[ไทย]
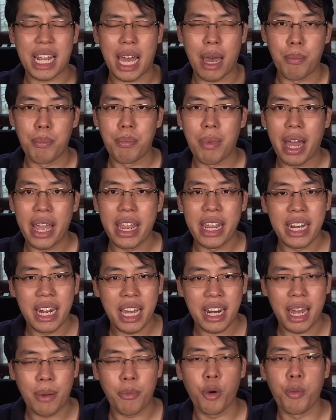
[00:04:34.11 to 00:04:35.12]
ทำไม
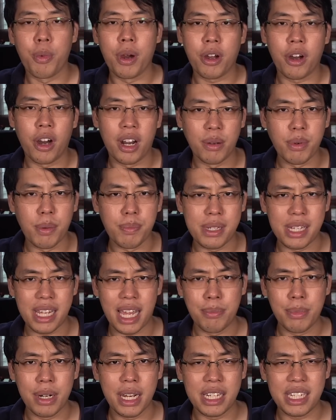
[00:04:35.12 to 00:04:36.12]
นะครับ อุปกรณ์ระบบเสี
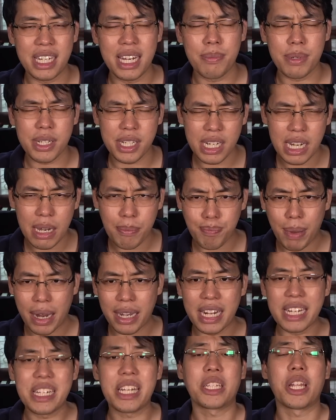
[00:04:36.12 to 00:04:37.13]
ยงมืออาชีพ ซึ่งเป็น
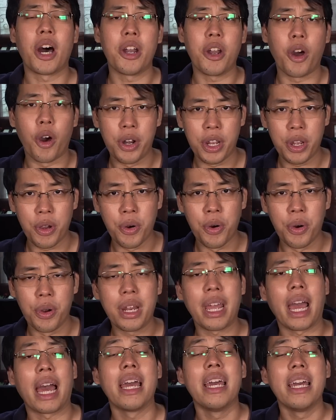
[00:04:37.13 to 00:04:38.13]
ดิจิตอลออดิโอ
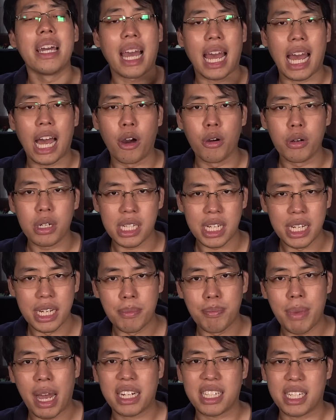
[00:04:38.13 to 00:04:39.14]
เนี่ยเขาถึง
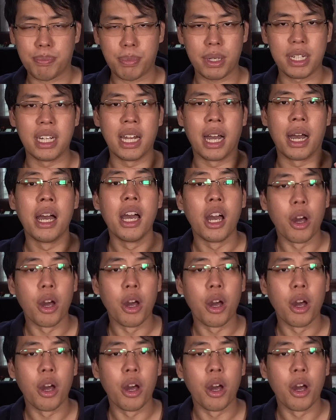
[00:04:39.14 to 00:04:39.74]
มักจะเผื่อ